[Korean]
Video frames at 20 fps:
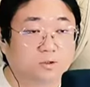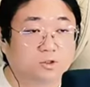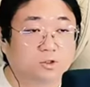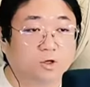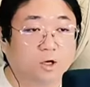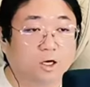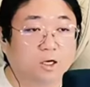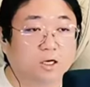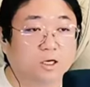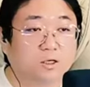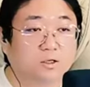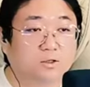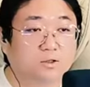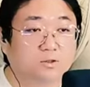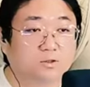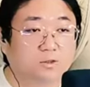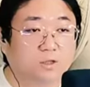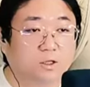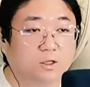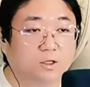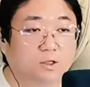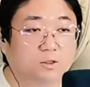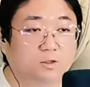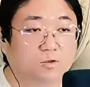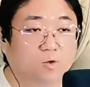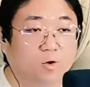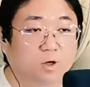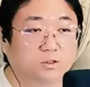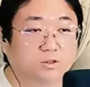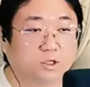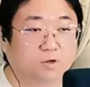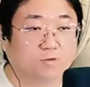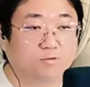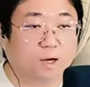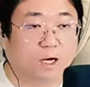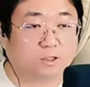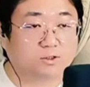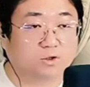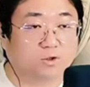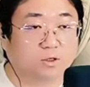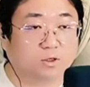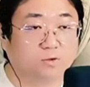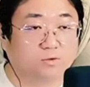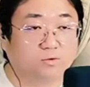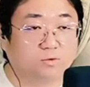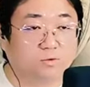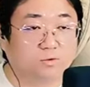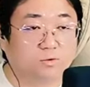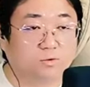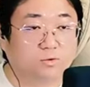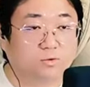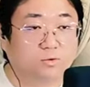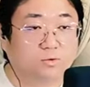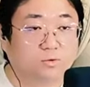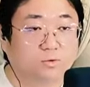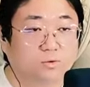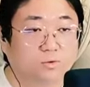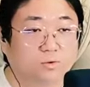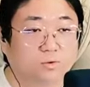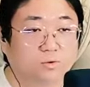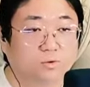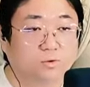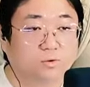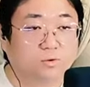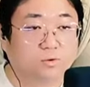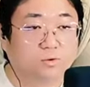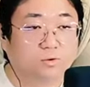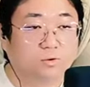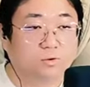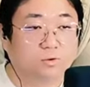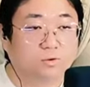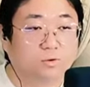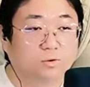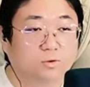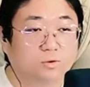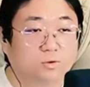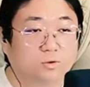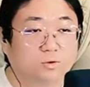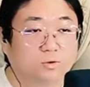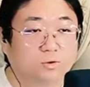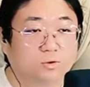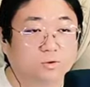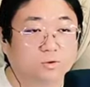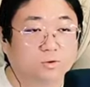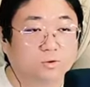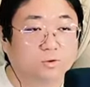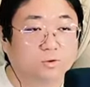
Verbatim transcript: 그거 하려 그랬는데, 너가 자꾸 막더라고. 아니,